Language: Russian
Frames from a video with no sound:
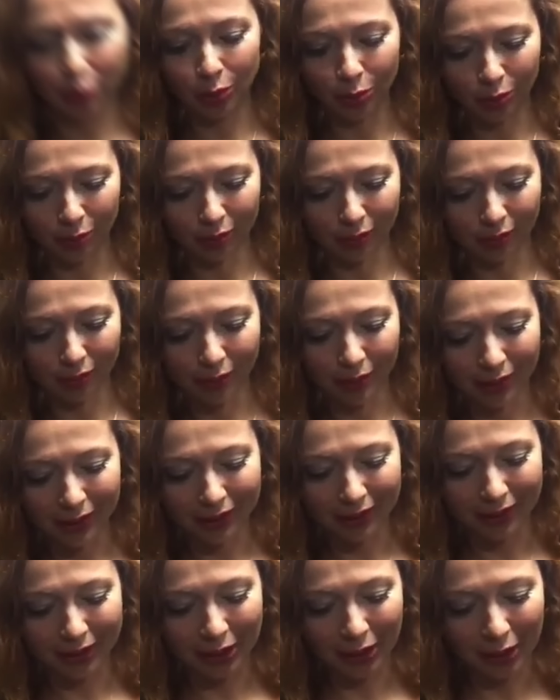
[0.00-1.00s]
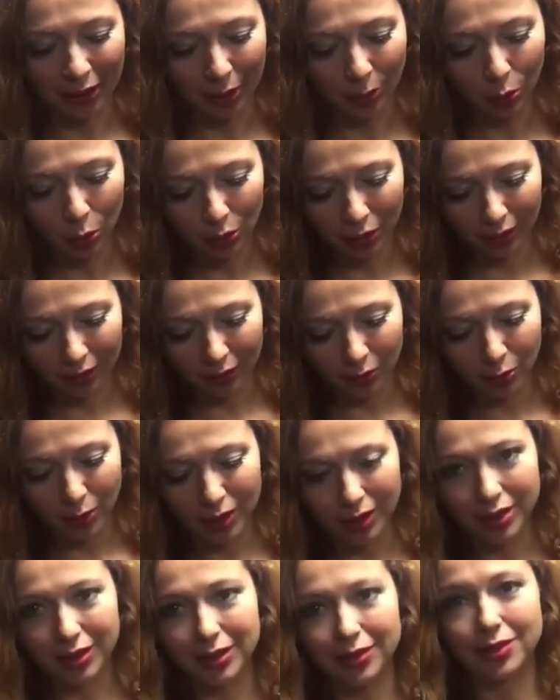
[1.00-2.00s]
Это безоблачное счастье
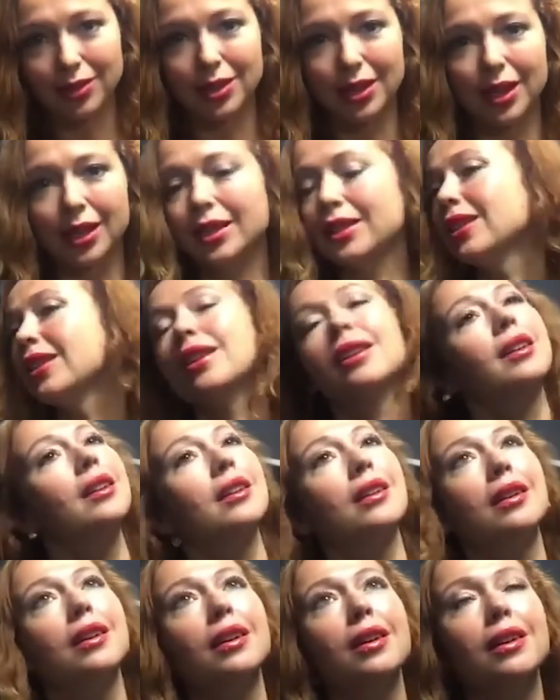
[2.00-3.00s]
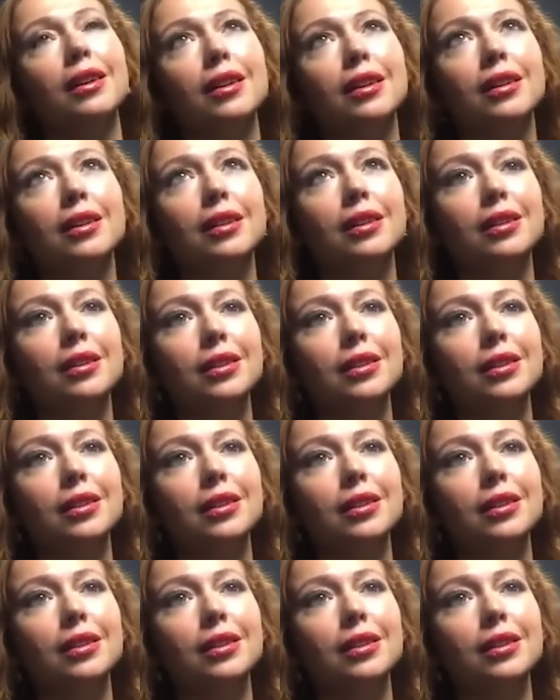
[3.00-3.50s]
продлилось всего 8 месяцев.